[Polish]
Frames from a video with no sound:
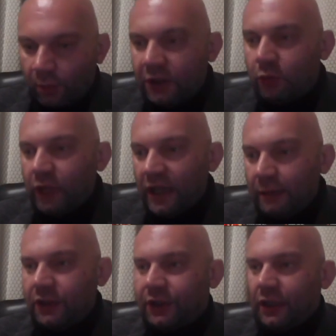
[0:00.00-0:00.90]

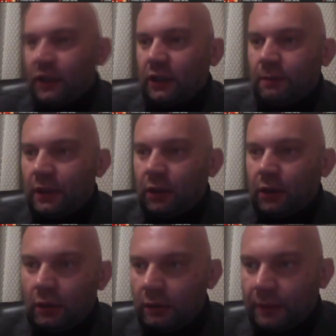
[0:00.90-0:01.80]
obligujemy się i
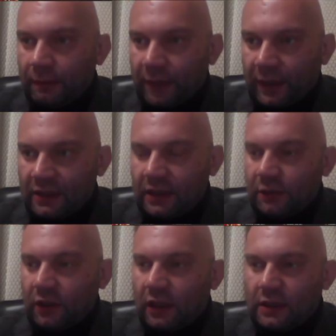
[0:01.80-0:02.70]
e, e,
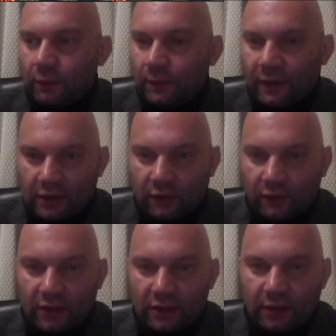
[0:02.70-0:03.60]
prezydent przekazał
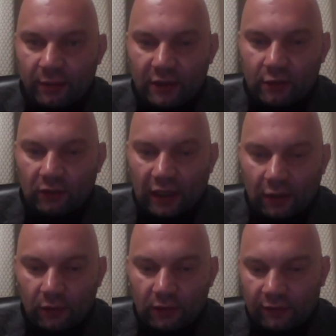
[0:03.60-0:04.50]
prezesowi STBS-u
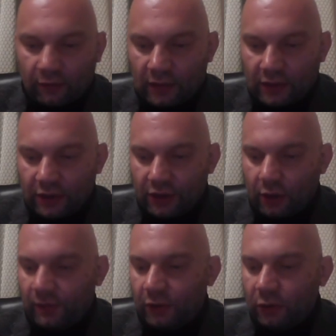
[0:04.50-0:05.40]
taką informację,
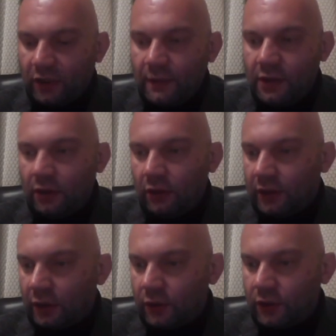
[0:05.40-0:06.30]
że obligujemy się do
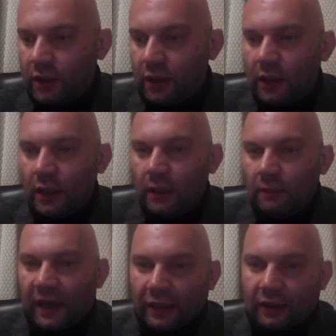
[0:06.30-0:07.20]
tego, że
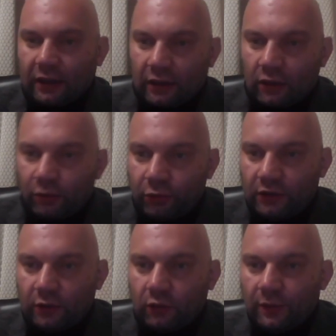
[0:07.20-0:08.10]
parter tego
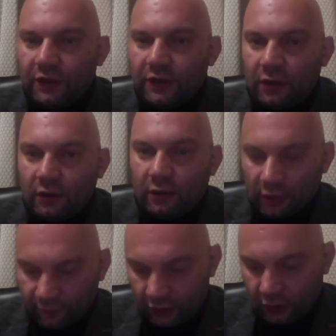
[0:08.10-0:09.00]
budynku będzie
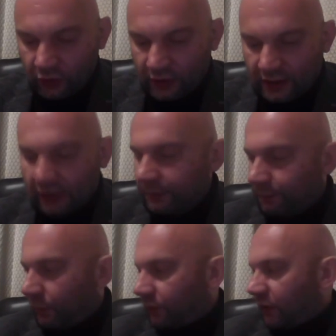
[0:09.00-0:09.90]
wykorzystany
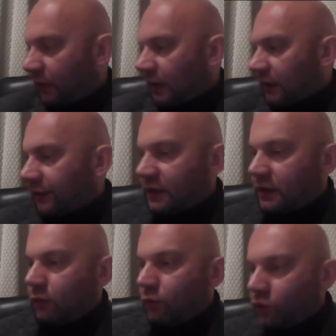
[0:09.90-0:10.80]
pod
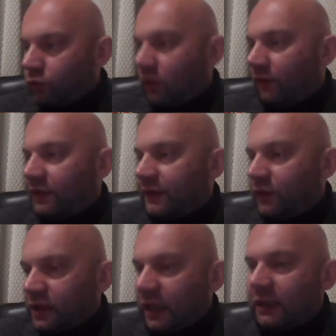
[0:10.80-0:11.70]
kwestie usługowe
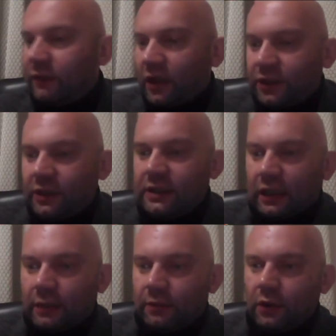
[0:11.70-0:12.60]
związane właśnie z
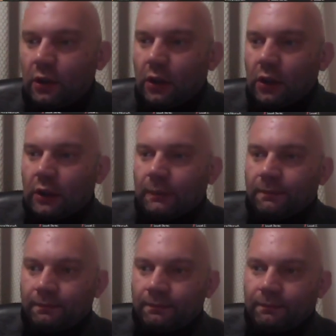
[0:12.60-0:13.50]
takim
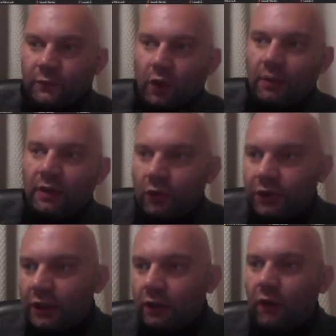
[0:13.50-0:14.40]
mm, domem
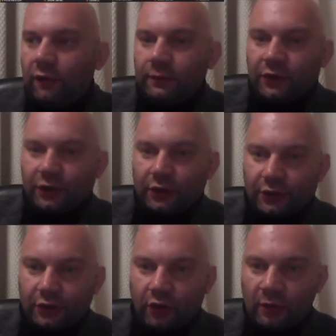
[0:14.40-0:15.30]
osiedlowym czy,
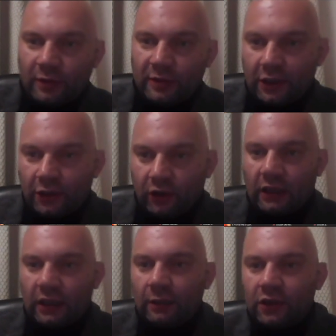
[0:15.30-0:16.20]
czy domem
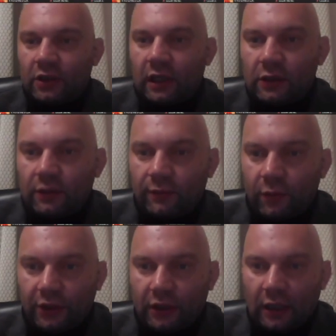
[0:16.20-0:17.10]
seniora dla mieszkańców
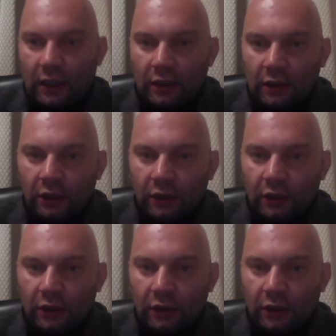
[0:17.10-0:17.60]
osiedla